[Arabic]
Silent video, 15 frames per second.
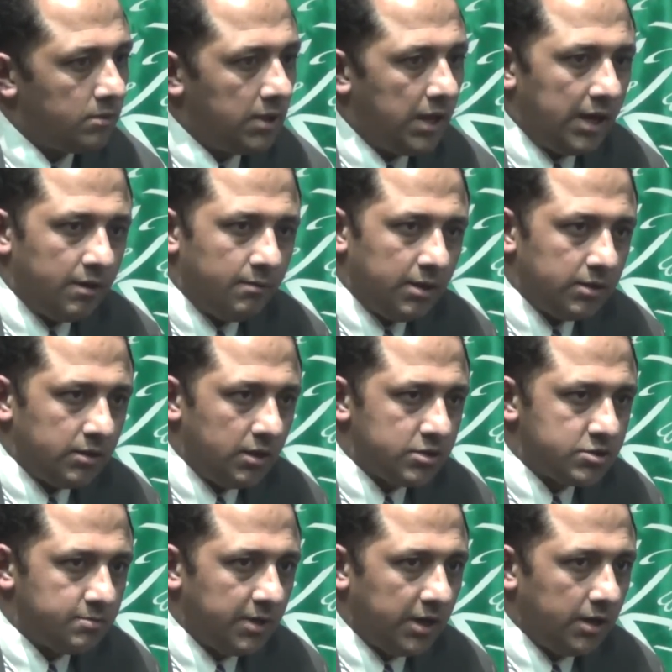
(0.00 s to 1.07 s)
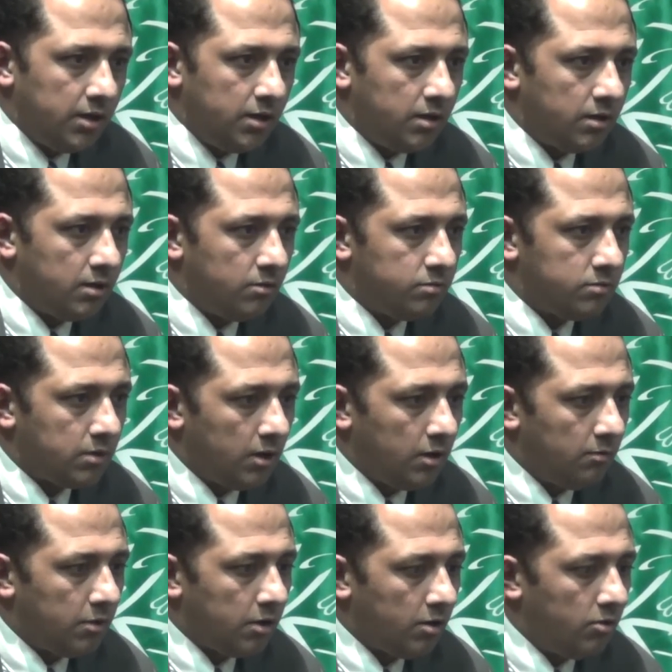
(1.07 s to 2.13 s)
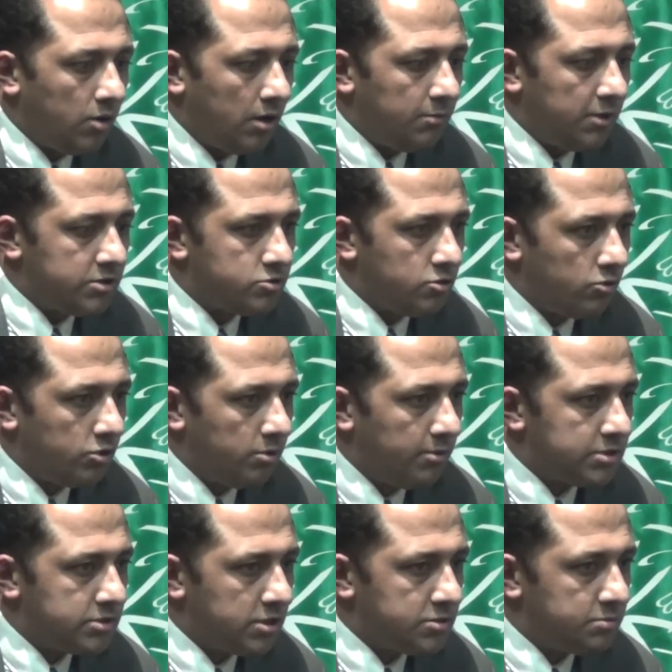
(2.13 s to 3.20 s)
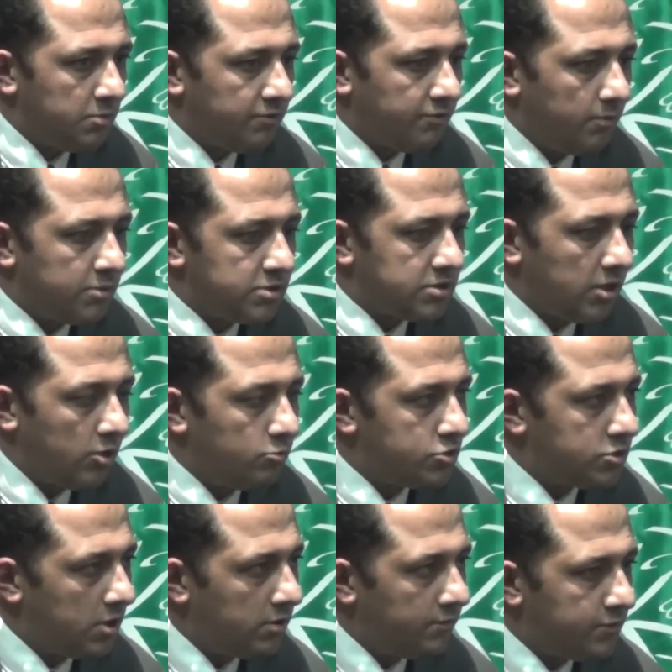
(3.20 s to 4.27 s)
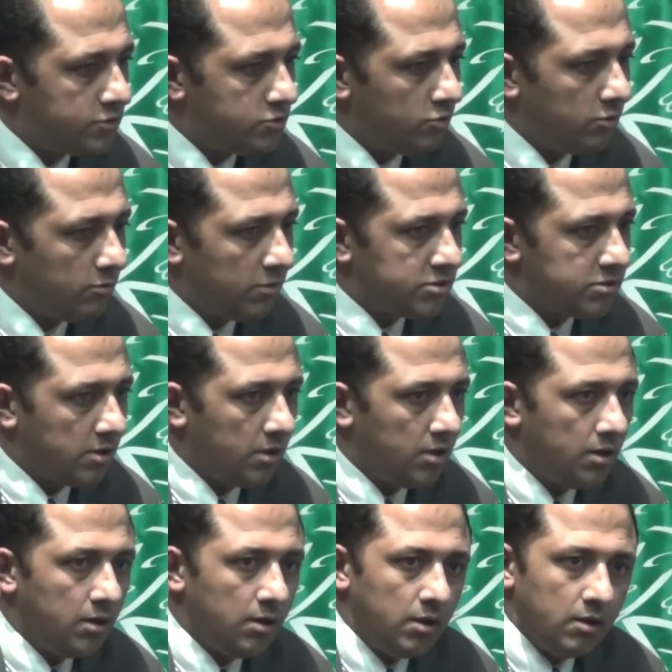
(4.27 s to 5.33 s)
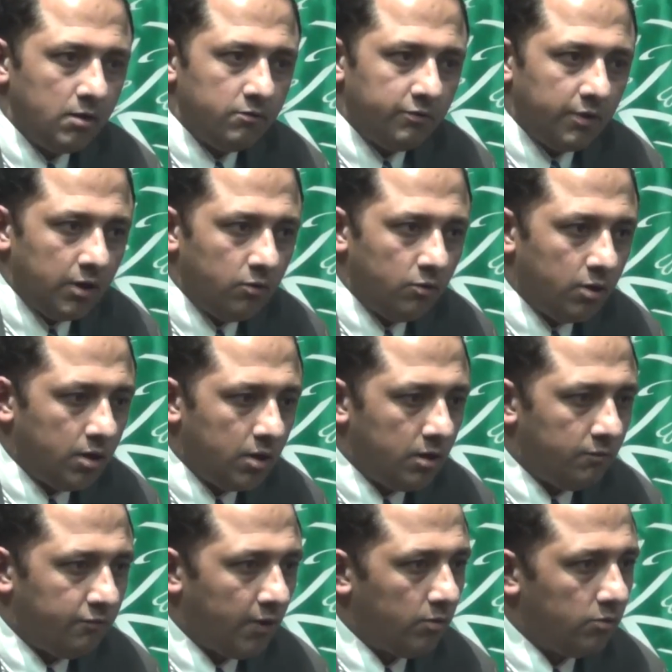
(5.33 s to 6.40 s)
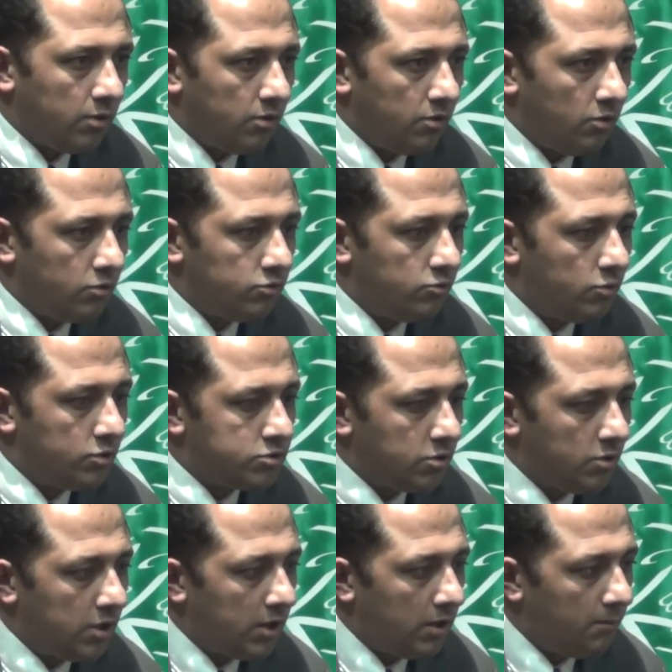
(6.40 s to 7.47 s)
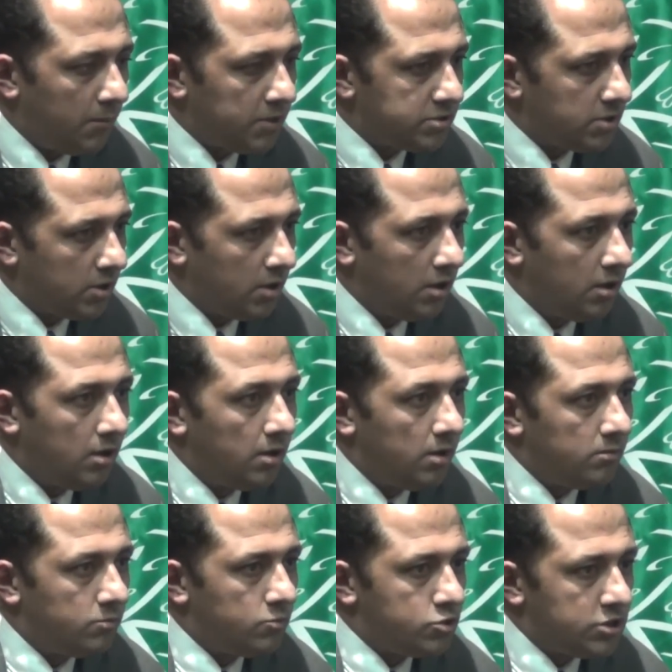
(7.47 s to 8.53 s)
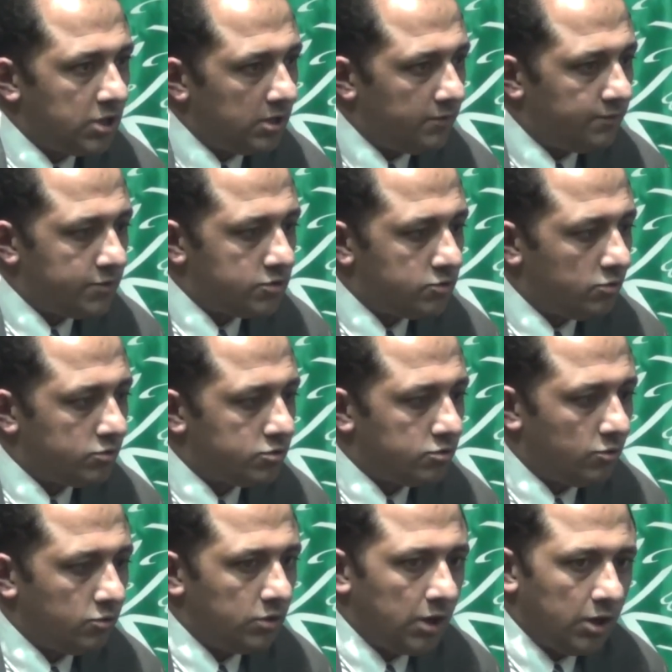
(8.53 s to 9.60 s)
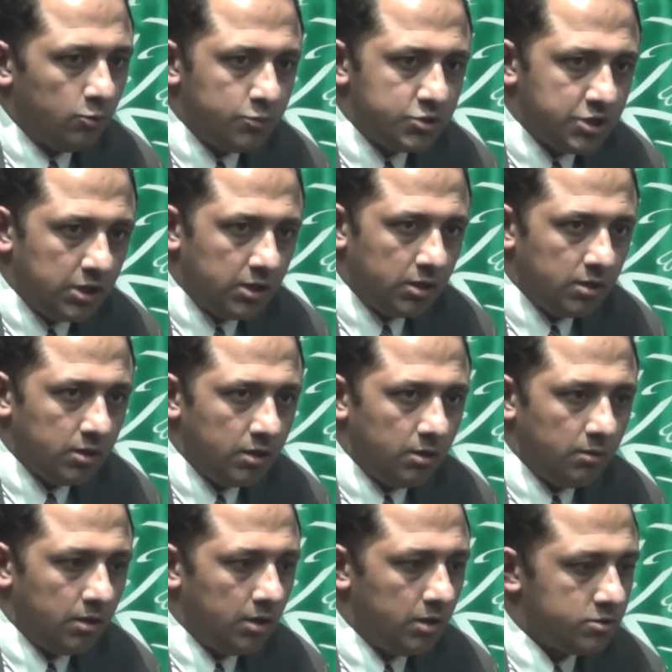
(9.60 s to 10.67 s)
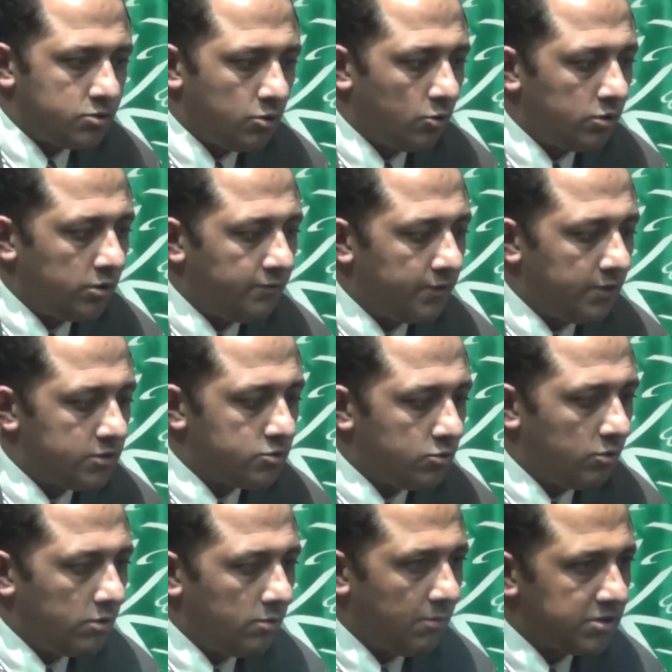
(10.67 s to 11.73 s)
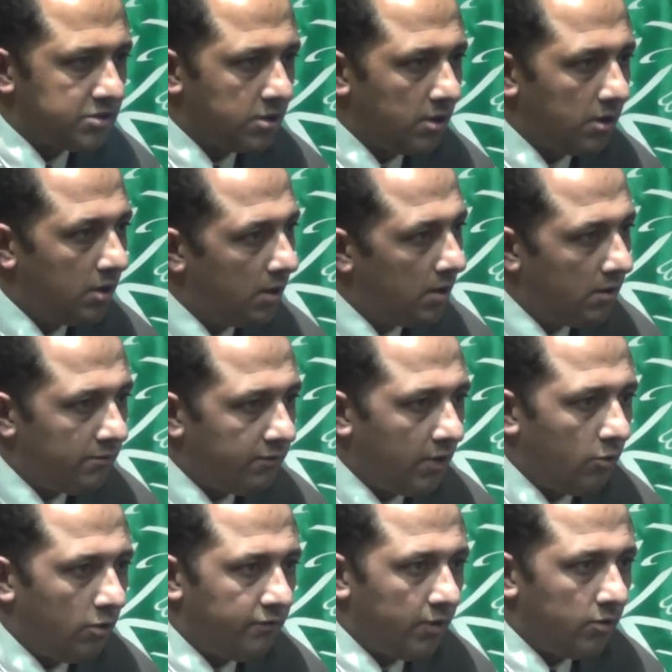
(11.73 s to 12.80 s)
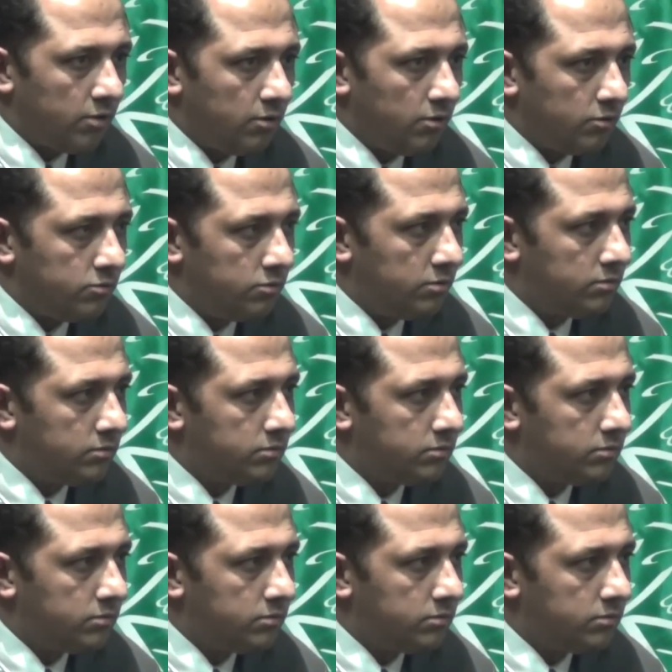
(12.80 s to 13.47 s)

لا احنا ما عندناش معايير طالما رجل اعمال سعودي بيستثمر في مصر او مستهدف السوق المصري فهو فورا عضو سواء مصري مستهدف السوق السعودي او مشارك سعودي في السوق المصري فهو فورا عضو